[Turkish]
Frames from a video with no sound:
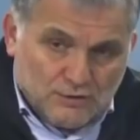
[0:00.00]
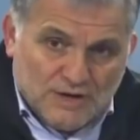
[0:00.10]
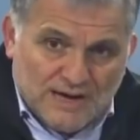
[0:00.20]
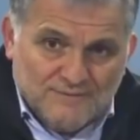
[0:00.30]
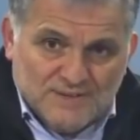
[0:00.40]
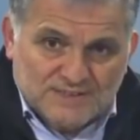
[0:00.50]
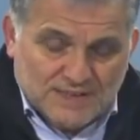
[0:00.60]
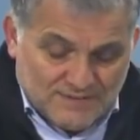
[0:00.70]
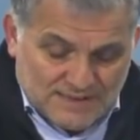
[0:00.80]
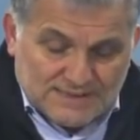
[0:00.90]
Gülen ve
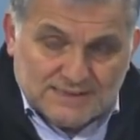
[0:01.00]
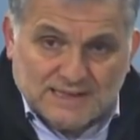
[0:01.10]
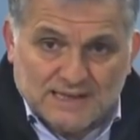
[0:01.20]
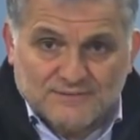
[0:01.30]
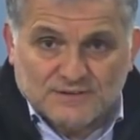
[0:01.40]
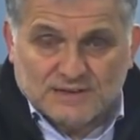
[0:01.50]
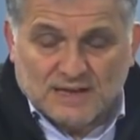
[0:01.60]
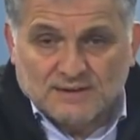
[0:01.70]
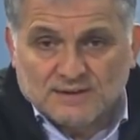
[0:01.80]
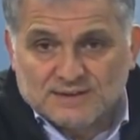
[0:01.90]
çevresi
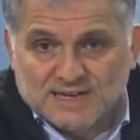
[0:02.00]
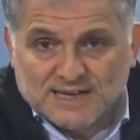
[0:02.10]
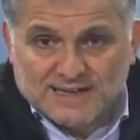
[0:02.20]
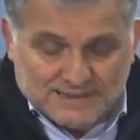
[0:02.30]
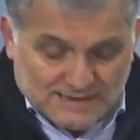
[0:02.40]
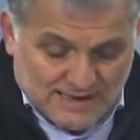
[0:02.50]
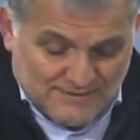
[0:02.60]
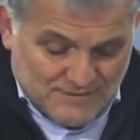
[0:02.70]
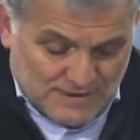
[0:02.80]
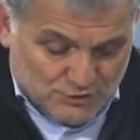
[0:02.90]
tarafından dile
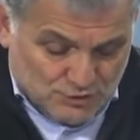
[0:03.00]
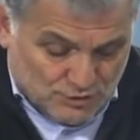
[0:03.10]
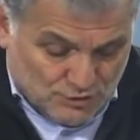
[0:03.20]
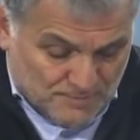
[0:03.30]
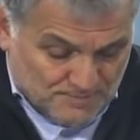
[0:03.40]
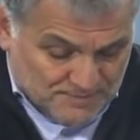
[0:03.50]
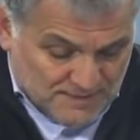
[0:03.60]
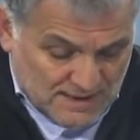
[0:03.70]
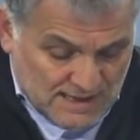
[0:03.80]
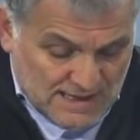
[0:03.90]
getirilen versiyonu.
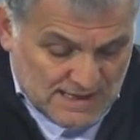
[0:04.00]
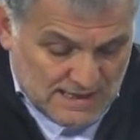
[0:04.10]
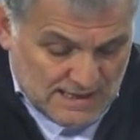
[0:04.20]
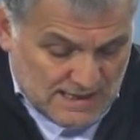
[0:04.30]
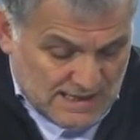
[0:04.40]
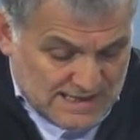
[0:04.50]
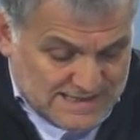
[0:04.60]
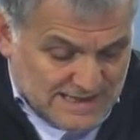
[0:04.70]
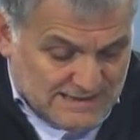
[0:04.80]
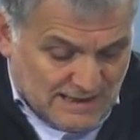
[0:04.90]

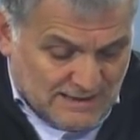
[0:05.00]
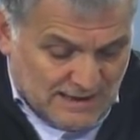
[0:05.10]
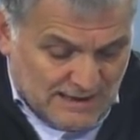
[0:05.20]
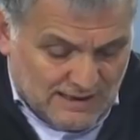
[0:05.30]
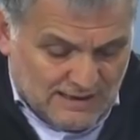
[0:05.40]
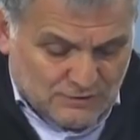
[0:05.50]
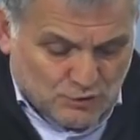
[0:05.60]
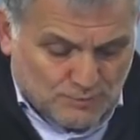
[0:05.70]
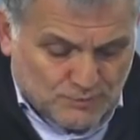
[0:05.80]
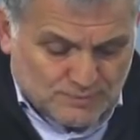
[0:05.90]
Neden hala
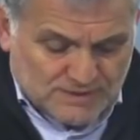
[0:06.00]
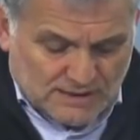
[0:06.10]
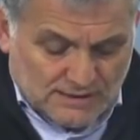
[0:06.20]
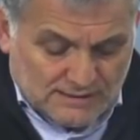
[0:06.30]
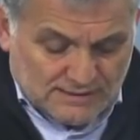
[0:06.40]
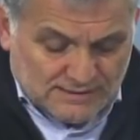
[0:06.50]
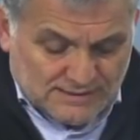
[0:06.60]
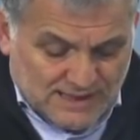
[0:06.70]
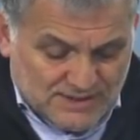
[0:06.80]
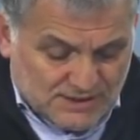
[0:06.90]
toplumsal
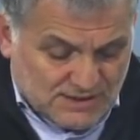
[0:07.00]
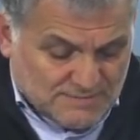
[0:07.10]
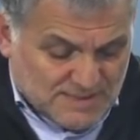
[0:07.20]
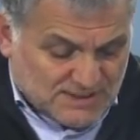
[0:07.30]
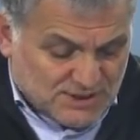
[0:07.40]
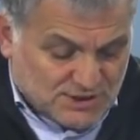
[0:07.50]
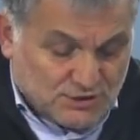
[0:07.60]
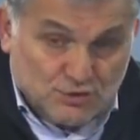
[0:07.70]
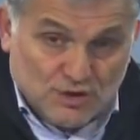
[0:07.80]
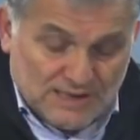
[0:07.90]
algının değiştirilmesi
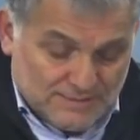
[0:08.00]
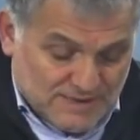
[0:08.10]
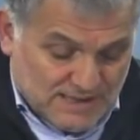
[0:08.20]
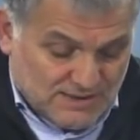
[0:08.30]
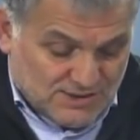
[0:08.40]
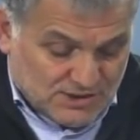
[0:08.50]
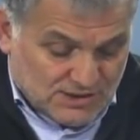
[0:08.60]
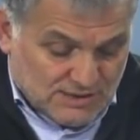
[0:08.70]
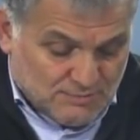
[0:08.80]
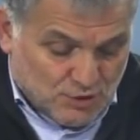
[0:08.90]
için söylem
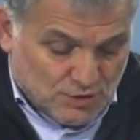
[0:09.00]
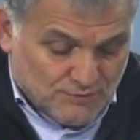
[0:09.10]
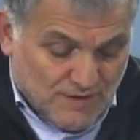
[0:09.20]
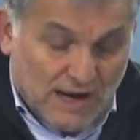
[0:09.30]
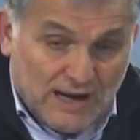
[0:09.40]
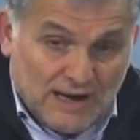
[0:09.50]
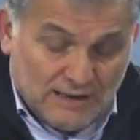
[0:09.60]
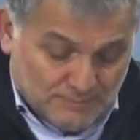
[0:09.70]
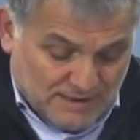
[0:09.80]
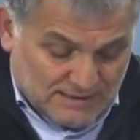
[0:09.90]
geliştirilmiyor ve
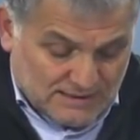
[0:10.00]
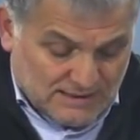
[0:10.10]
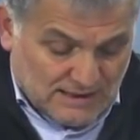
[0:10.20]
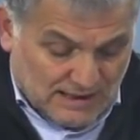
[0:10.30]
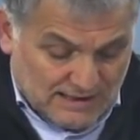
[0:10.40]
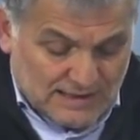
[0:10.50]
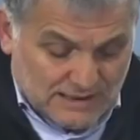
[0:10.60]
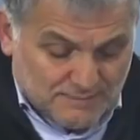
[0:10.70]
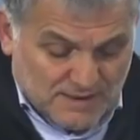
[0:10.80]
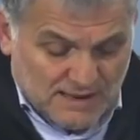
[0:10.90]
AK Parti,
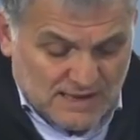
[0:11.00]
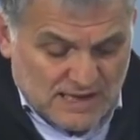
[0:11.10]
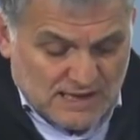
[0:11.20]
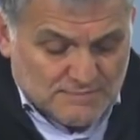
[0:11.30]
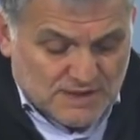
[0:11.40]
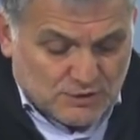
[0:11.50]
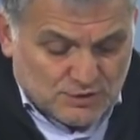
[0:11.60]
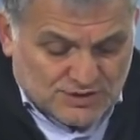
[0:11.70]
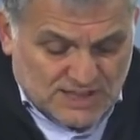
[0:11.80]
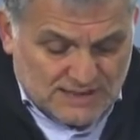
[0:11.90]
AKP bir
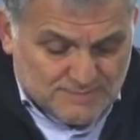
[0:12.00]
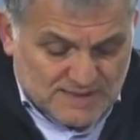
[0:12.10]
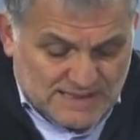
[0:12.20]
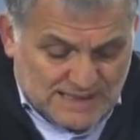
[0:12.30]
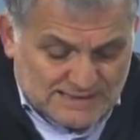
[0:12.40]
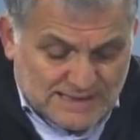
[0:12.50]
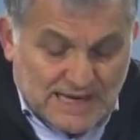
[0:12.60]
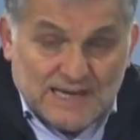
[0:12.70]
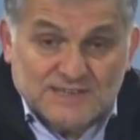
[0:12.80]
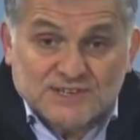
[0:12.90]
gün çekip giderse
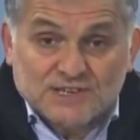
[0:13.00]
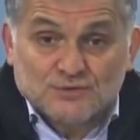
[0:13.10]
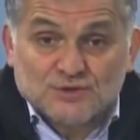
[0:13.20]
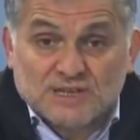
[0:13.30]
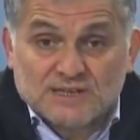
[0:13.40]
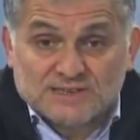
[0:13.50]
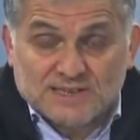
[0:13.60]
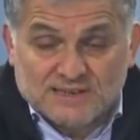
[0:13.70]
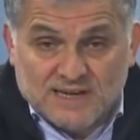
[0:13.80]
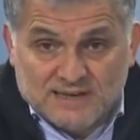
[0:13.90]
her şeyin
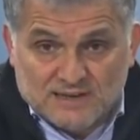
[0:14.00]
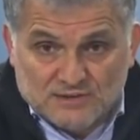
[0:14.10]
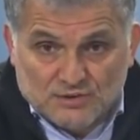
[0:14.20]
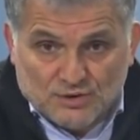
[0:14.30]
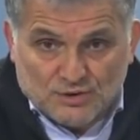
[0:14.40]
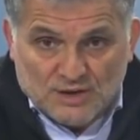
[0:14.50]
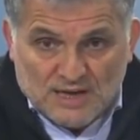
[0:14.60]
düzeleceğine inanılıyor.''